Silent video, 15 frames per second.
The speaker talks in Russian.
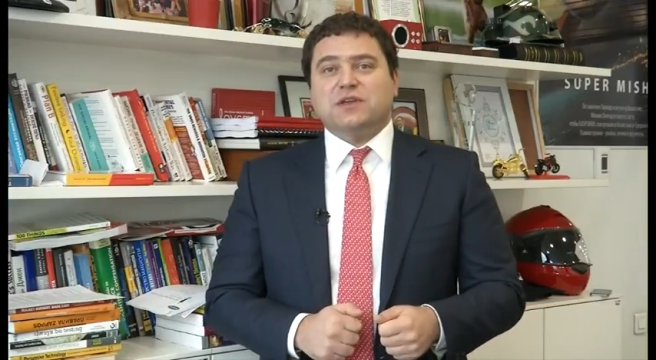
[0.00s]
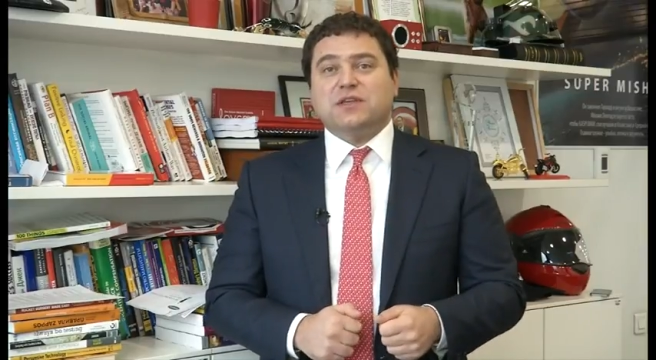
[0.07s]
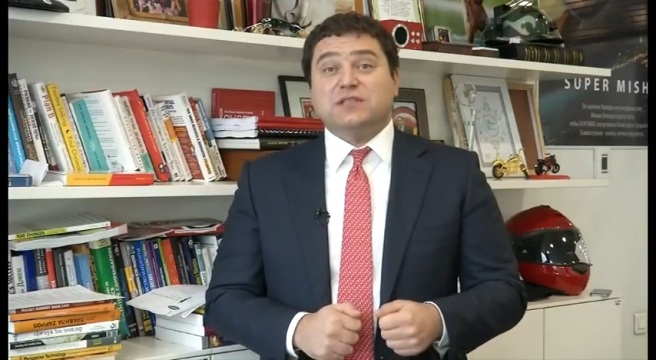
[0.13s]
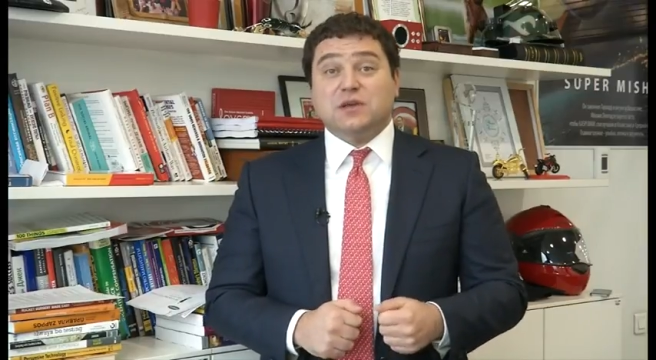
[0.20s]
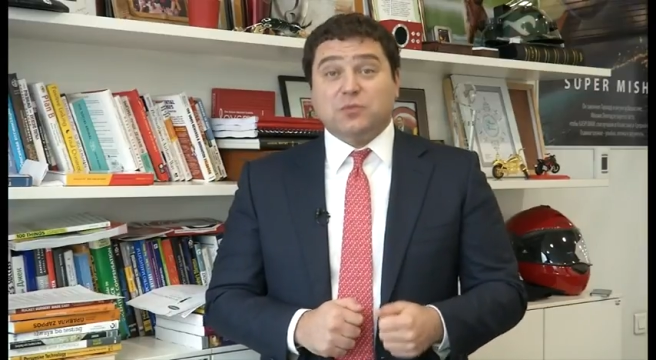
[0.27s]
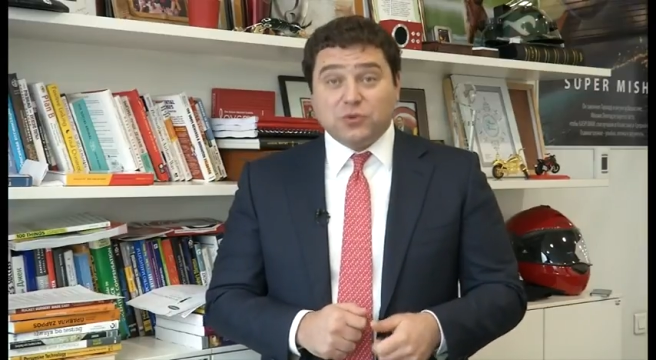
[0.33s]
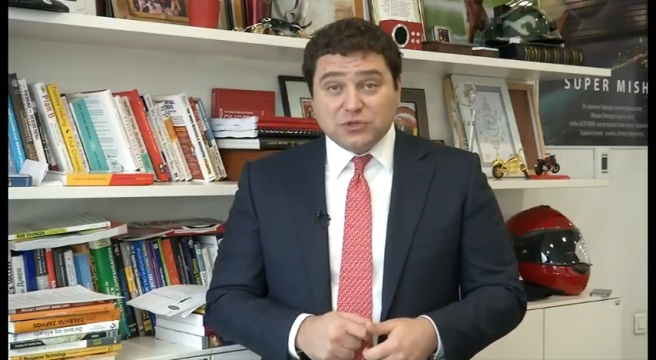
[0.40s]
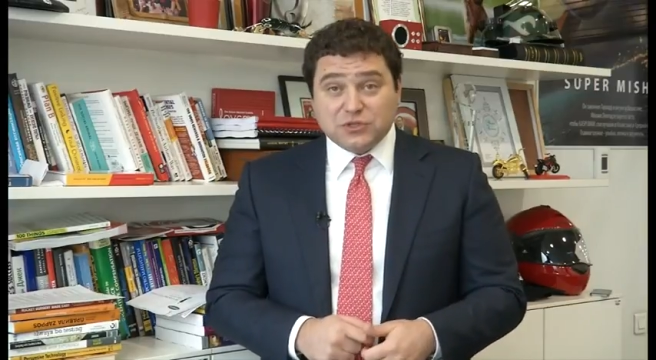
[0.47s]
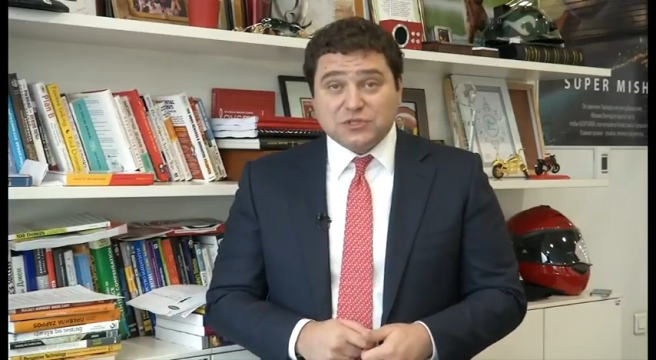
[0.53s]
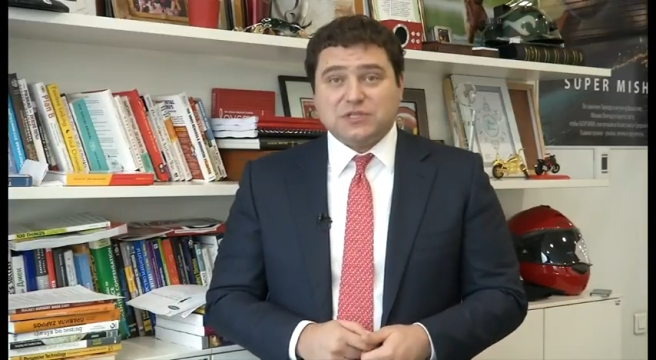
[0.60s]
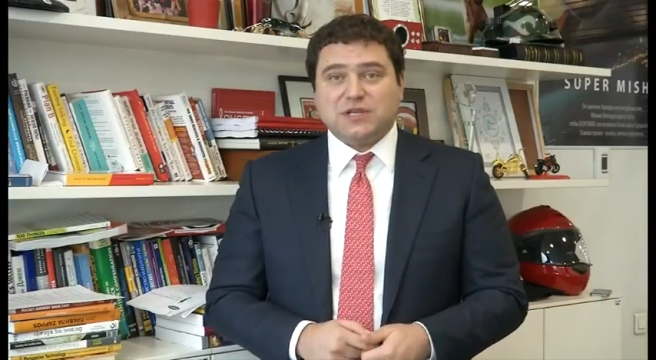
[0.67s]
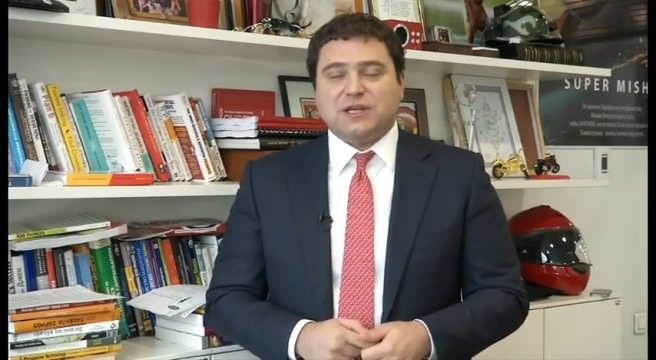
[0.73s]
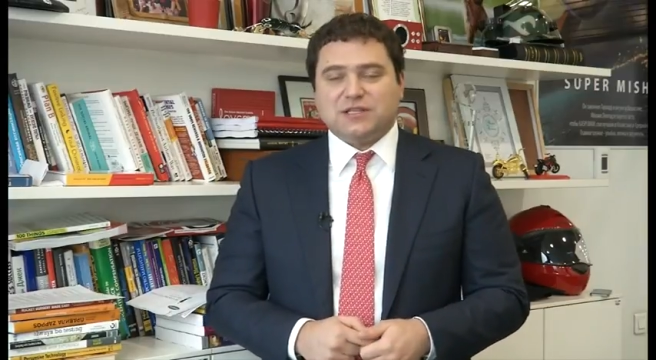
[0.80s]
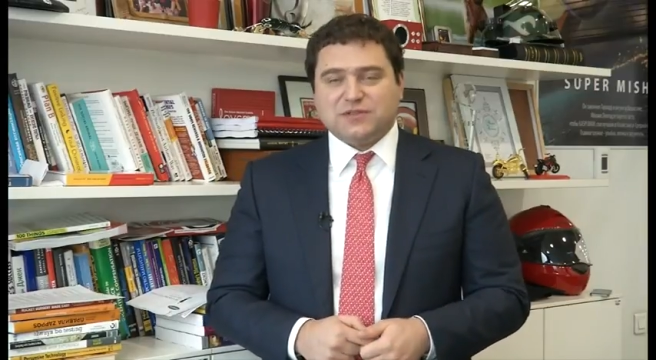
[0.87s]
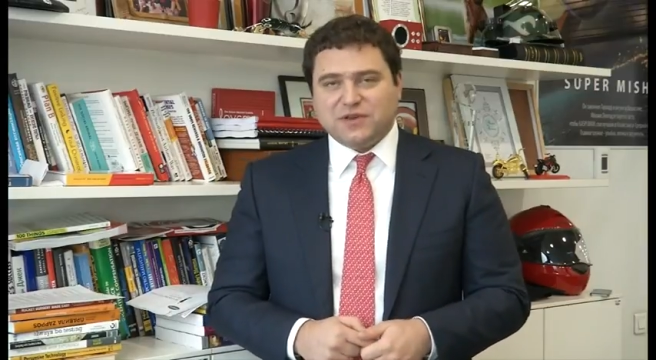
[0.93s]
и
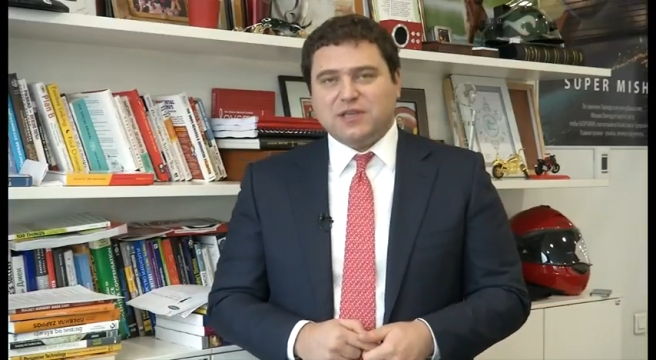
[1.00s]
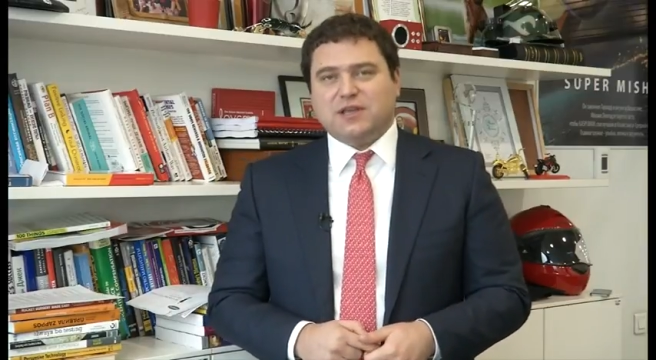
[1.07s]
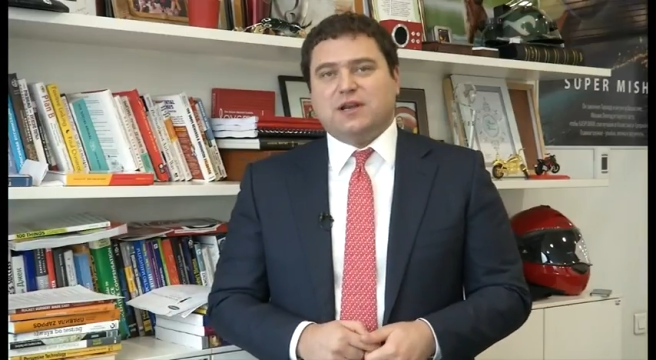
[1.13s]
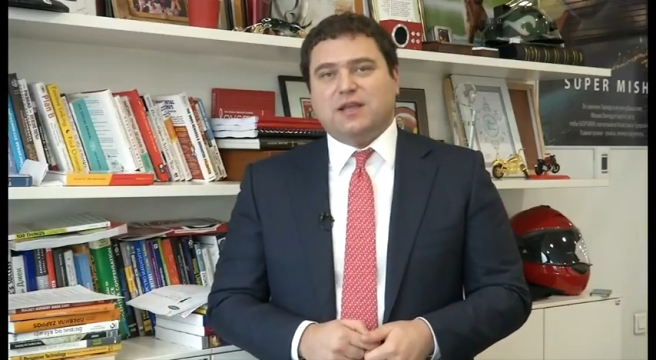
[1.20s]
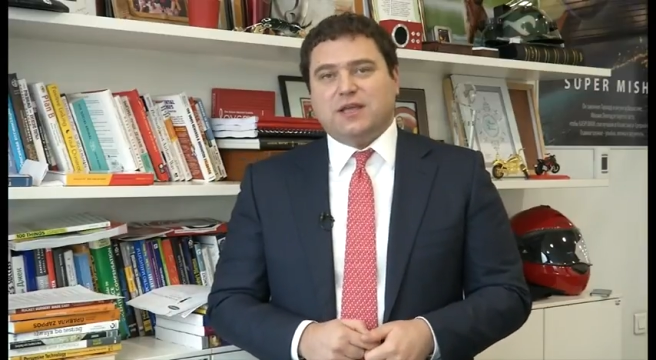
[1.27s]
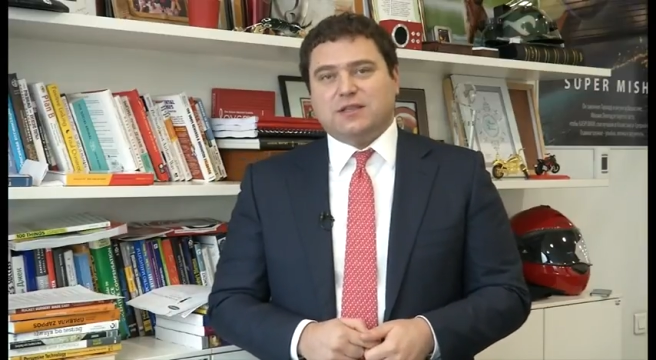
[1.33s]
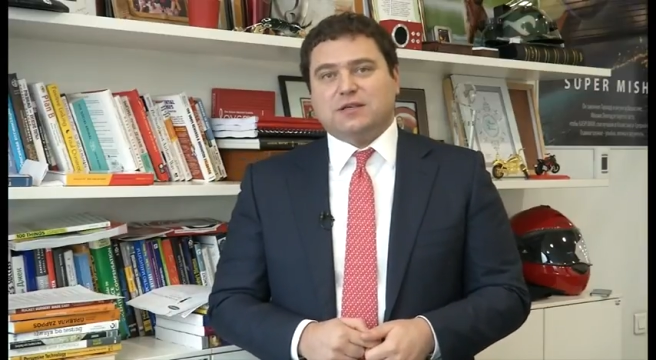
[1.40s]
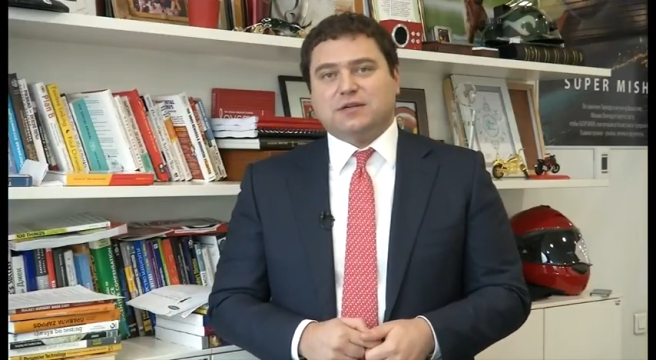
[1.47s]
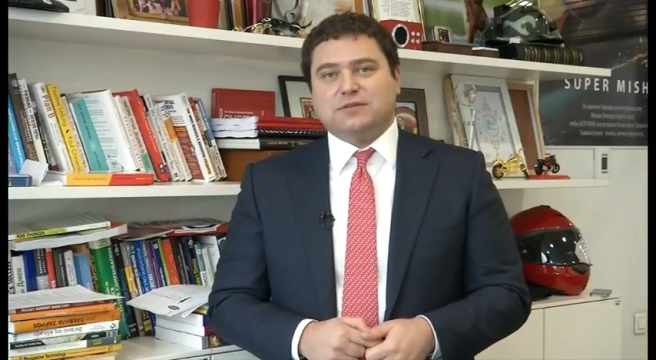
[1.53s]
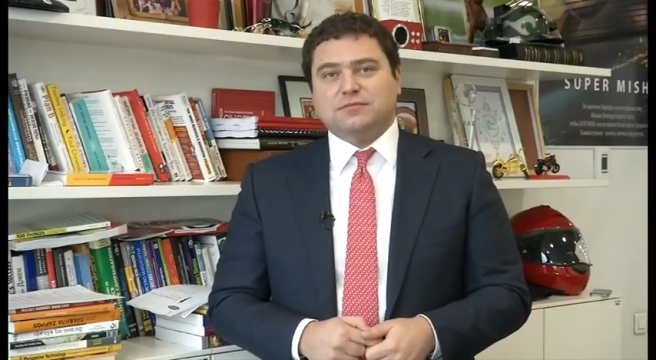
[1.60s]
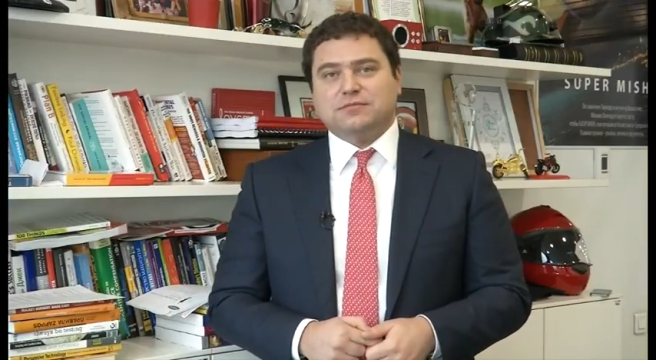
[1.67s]
заботился о своих клиентах.